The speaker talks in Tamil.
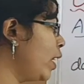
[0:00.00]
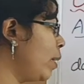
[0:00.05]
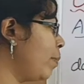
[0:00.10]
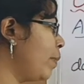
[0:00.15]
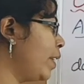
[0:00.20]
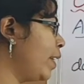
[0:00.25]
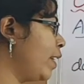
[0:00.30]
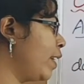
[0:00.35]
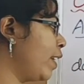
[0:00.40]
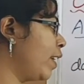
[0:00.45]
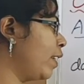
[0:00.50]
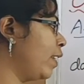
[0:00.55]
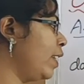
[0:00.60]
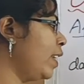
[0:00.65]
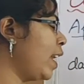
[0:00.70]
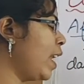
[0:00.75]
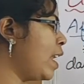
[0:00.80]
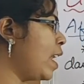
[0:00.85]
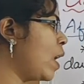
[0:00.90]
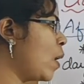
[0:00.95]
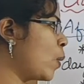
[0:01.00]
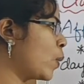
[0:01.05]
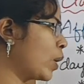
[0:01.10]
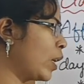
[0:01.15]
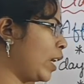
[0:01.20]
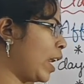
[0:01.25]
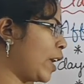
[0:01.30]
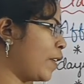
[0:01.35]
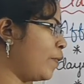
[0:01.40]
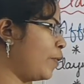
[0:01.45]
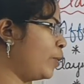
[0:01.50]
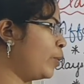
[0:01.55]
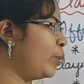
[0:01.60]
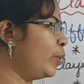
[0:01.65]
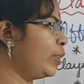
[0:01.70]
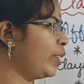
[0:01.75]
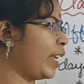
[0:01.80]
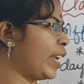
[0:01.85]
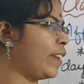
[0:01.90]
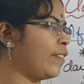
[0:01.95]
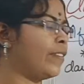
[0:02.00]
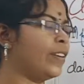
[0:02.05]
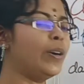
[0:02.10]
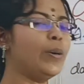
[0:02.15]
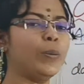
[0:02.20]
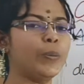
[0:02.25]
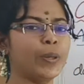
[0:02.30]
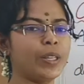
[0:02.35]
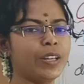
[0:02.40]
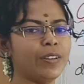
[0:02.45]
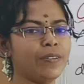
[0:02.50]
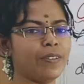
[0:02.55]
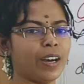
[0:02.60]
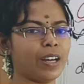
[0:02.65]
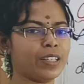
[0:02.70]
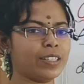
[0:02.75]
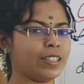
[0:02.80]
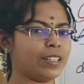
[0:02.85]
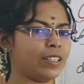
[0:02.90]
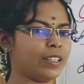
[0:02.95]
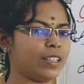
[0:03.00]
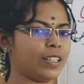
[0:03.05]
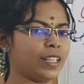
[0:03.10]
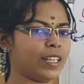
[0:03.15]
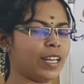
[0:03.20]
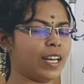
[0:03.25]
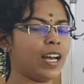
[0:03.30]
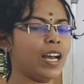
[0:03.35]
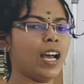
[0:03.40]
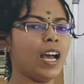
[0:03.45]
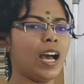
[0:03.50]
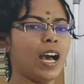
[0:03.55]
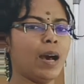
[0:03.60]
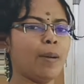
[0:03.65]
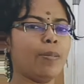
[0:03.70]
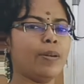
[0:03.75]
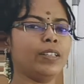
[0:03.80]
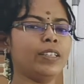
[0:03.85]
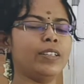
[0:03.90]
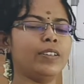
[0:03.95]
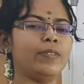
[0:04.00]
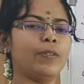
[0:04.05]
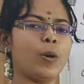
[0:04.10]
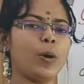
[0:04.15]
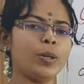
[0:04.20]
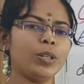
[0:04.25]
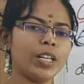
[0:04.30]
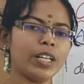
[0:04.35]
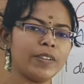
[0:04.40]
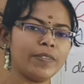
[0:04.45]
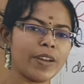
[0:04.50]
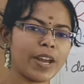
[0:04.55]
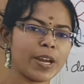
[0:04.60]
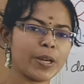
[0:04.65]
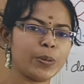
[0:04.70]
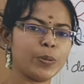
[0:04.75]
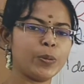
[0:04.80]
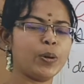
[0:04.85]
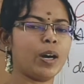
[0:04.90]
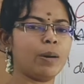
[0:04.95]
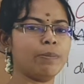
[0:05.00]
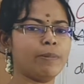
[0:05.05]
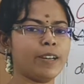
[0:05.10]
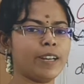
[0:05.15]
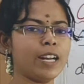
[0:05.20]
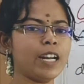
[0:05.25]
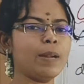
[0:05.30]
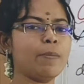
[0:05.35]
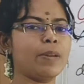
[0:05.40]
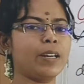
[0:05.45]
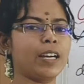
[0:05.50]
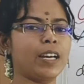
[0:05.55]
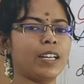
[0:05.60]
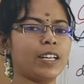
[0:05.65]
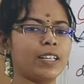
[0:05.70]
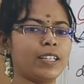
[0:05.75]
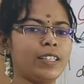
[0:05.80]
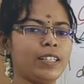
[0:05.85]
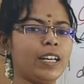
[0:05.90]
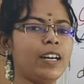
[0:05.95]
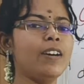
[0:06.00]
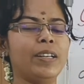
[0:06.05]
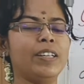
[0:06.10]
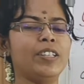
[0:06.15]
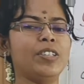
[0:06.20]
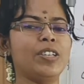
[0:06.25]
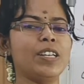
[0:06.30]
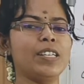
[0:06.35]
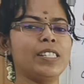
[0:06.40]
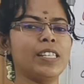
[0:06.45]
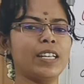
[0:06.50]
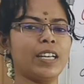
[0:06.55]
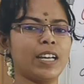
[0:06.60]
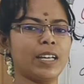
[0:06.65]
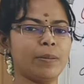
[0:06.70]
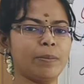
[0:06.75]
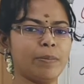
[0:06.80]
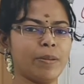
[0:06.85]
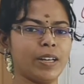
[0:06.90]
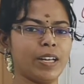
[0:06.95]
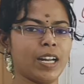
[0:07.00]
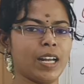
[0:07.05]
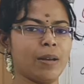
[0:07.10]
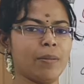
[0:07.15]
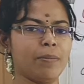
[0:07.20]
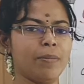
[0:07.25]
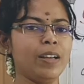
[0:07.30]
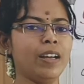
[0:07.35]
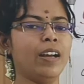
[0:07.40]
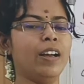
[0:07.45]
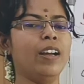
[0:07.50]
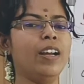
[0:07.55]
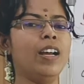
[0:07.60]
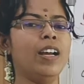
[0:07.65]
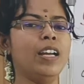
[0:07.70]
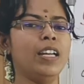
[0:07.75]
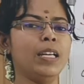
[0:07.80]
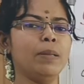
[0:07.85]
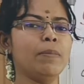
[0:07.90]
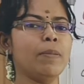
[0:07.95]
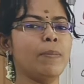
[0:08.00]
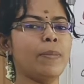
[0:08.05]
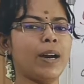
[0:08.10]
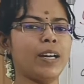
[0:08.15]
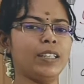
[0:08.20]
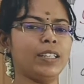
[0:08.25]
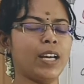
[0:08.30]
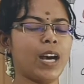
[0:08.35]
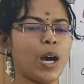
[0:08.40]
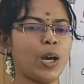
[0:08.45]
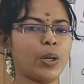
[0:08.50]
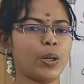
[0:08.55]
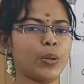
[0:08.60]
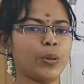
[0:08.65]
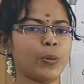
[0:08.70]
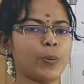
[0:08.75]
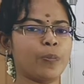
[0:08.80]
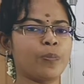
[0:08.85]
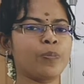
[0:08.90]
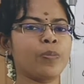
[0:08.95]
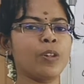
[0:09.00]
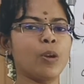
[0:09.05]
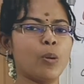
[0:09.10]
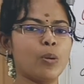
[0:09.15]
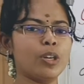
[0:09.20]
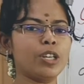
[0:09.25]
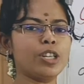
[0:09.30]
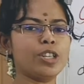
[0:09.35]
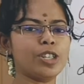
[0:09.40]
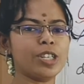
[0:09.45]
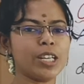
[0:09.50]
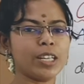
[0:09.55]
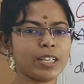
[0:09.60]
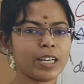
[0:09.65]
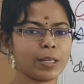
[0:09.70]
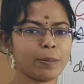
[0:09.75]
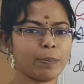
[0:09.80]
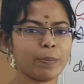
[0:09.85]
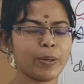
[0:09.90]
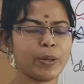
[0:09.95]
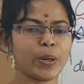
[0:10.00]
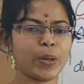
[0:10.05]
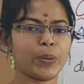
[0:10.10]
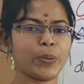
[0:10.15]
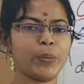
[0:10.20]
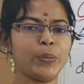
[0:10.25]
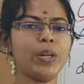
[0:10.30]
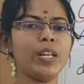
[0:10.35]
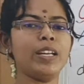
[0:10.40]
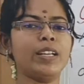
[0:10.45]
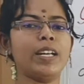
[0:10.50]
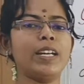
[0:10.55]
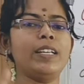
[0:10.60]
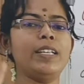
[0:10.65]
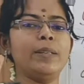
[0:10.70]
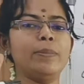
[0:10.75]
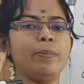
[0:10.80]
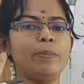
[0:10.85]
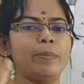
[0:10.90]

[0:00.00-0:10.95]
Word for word: அப்படிங்கிறது எல்லா ஒரு லைஃபுக்கும் தேவை உயிர் வாழ்கிறதுக்கு அப்போ அந்த வாட்டர் வேணும் அப்படின்னா நம்ம கரெக்டாக ட்ரீஸை கட் பண்ணாமல் நம்ம பாதுகாக்கணும் ஒரு ட்ரீயை கட் பண்ணால் கூட ரெண்டு